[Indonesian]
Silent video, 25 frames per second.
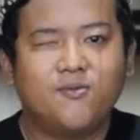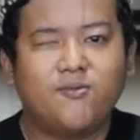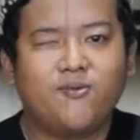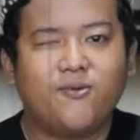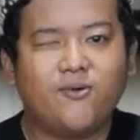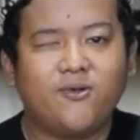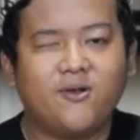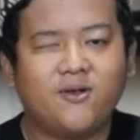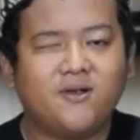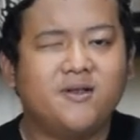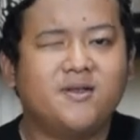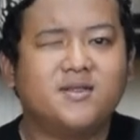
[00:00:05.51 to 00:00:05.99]

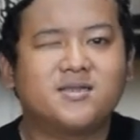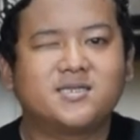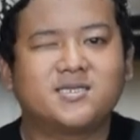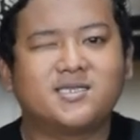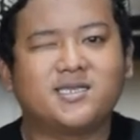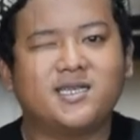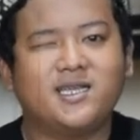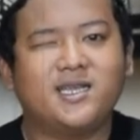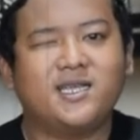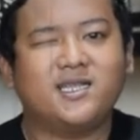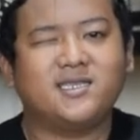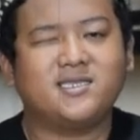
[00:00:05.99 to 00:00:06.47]
full
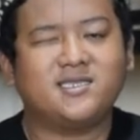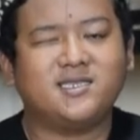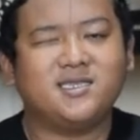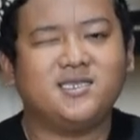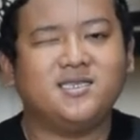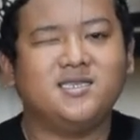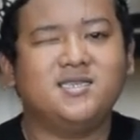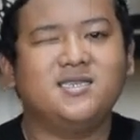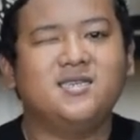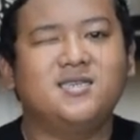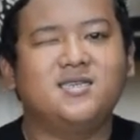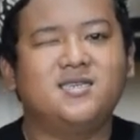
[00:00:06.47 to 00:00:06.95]

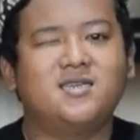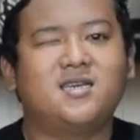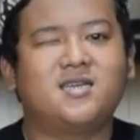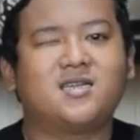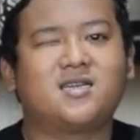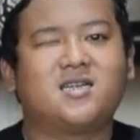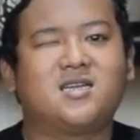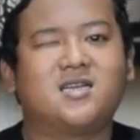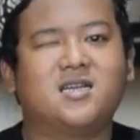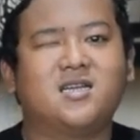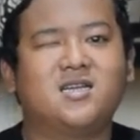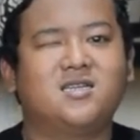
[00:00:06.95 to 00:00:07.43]
CNC
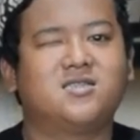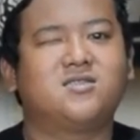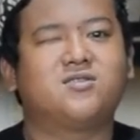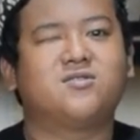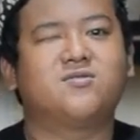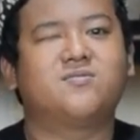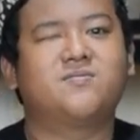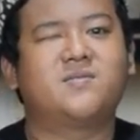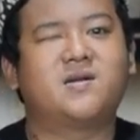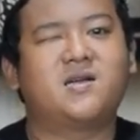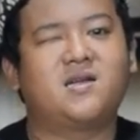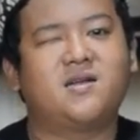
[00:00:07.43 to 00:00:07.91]
harga
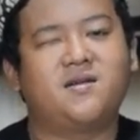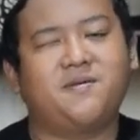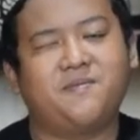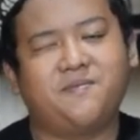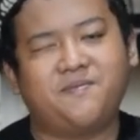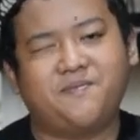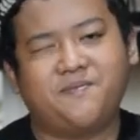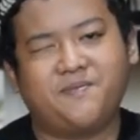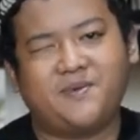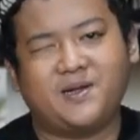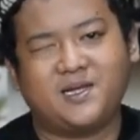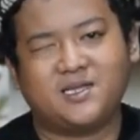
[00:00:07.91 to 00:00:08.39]
cuma
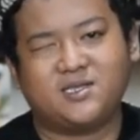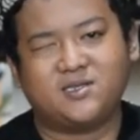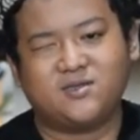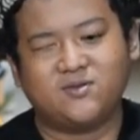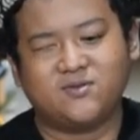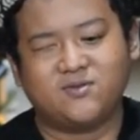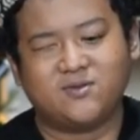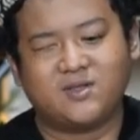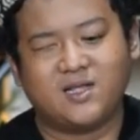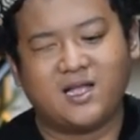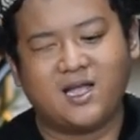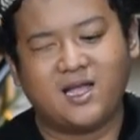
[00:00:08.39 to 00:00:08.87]
4
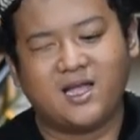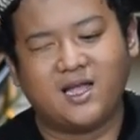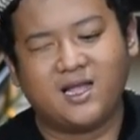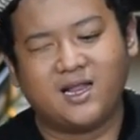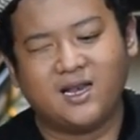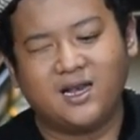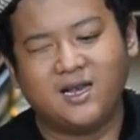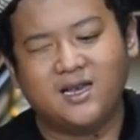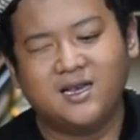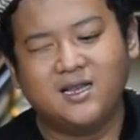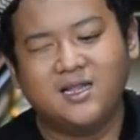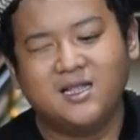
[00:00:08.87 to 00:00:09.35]

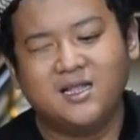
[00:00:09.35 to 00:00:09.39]
jutaan